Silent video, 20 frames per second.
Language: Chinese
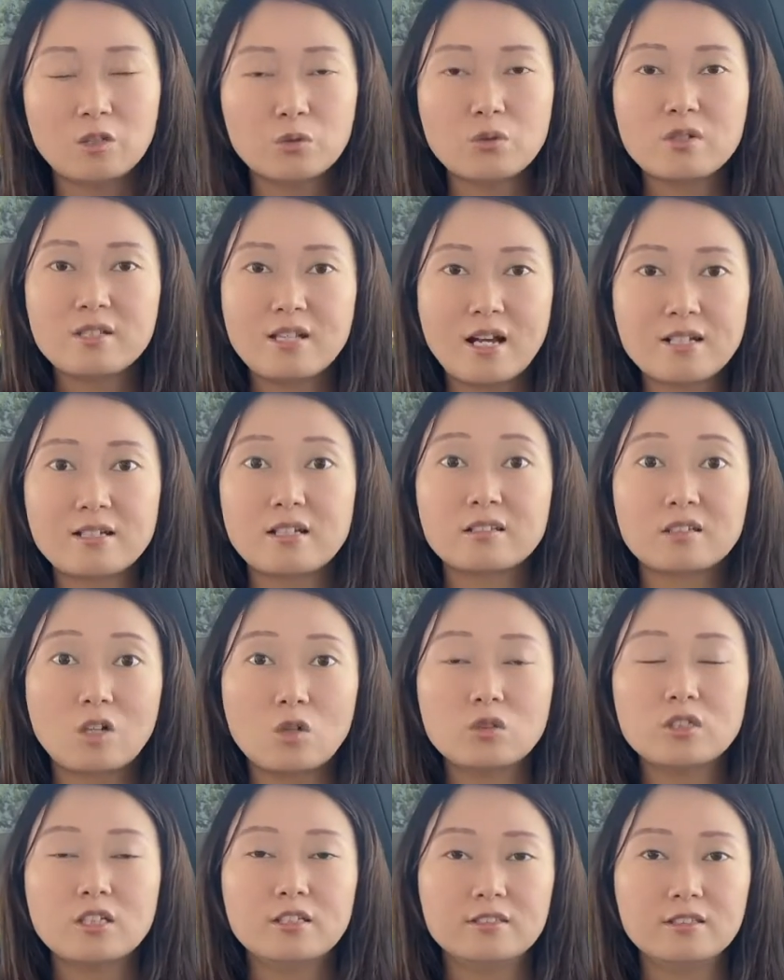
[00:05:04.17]
多家长
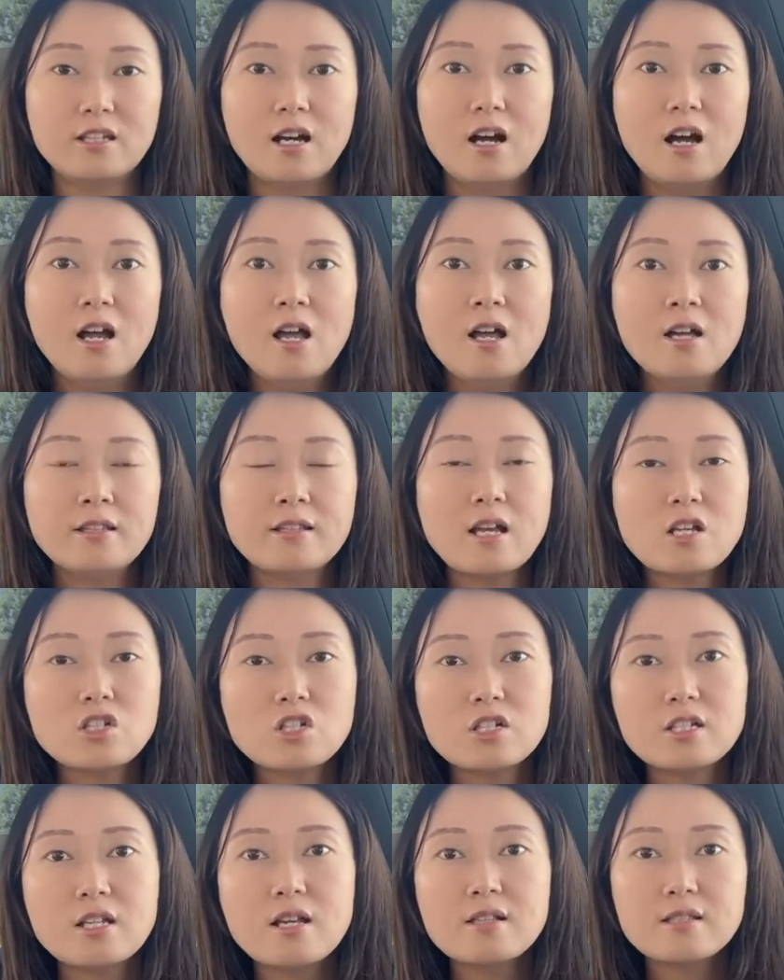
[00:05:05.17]
头疼的。但
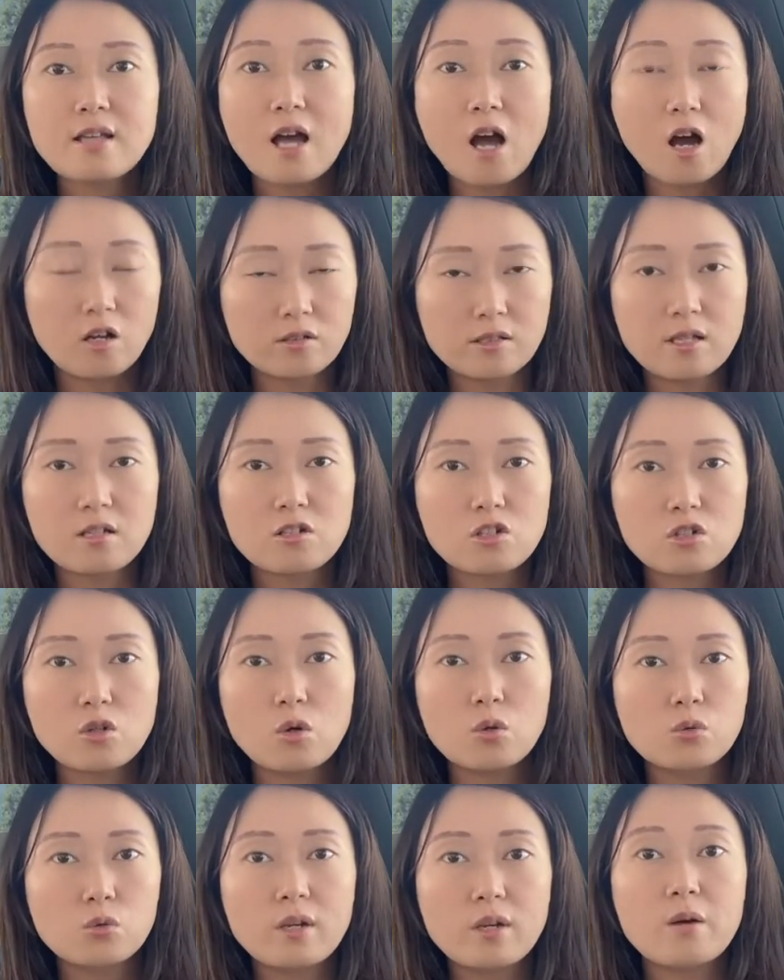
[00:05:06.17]
是现在好在是
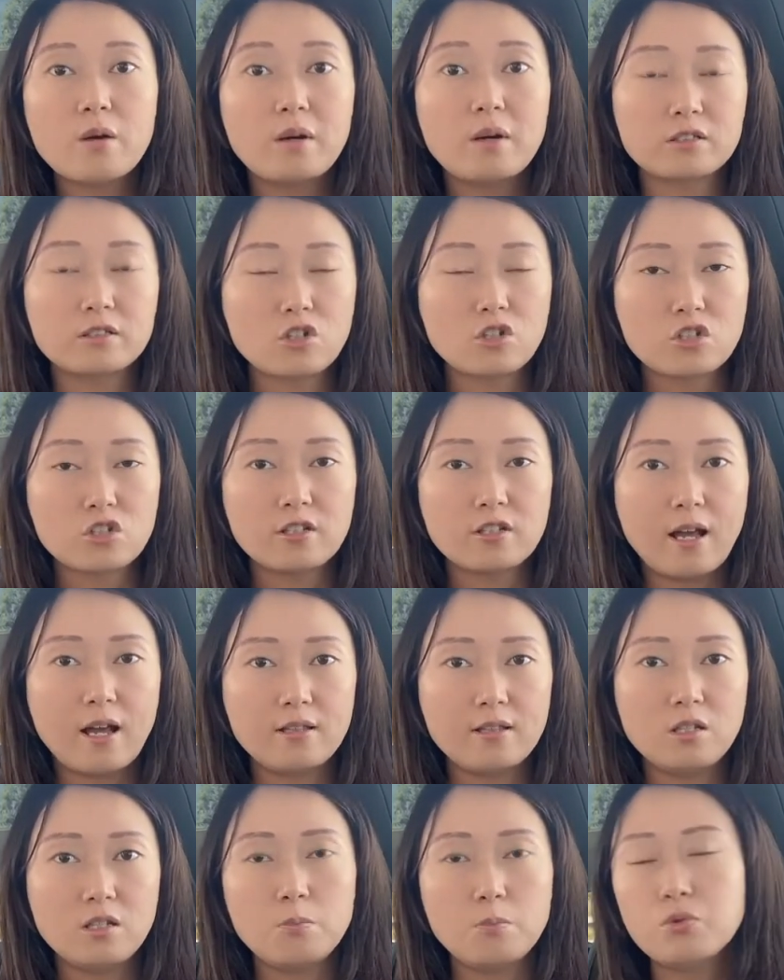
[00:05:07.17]
有互联网的时
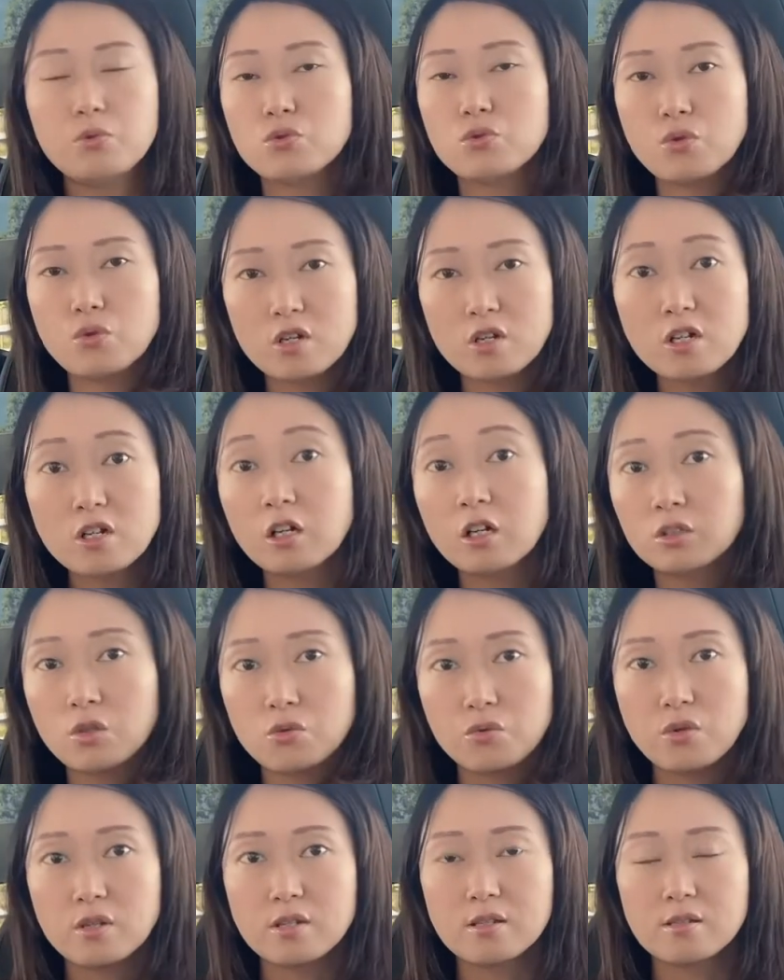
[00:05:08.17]
代，你不缺任何
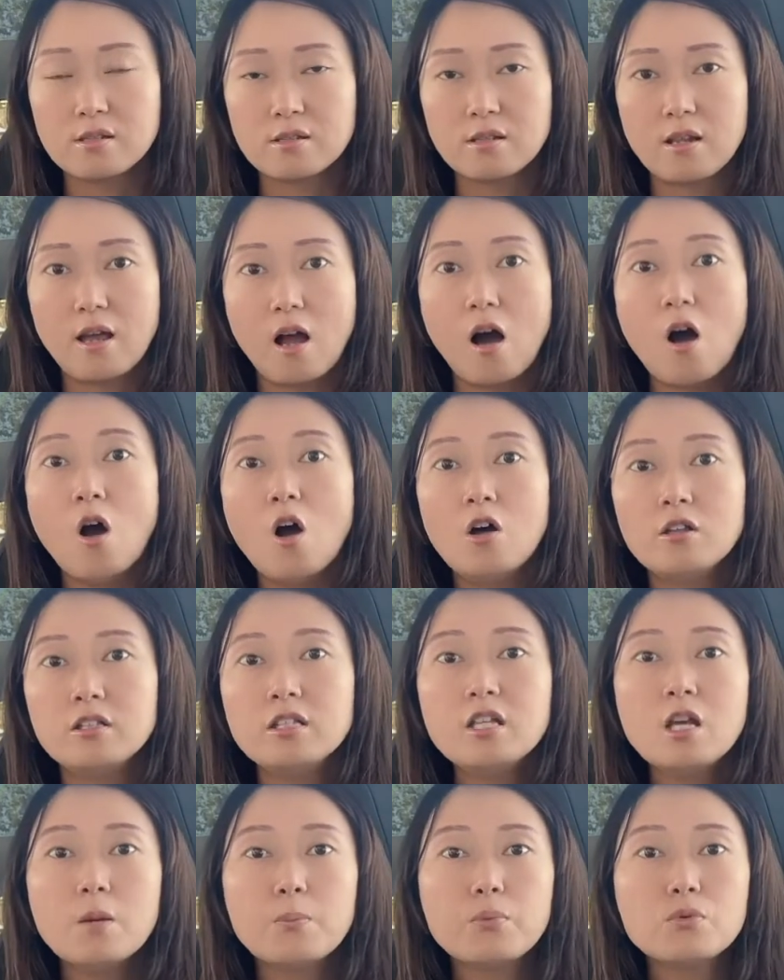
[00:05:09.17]
的学习资料，
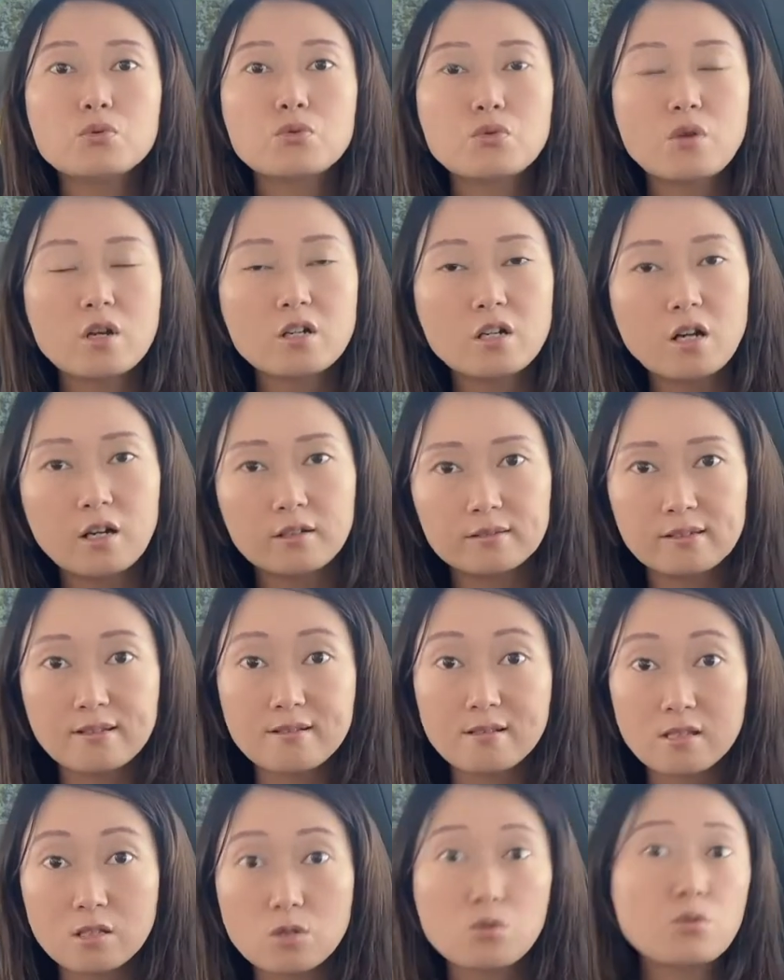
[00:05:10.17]
你也不缺任何的
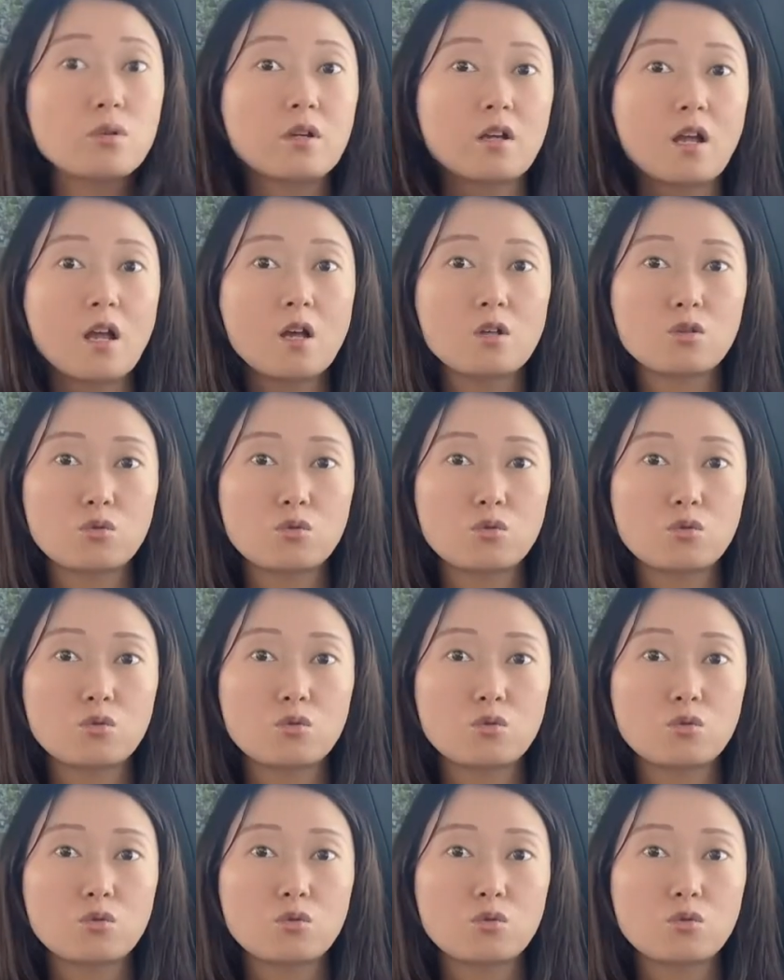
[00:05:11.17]
资讯。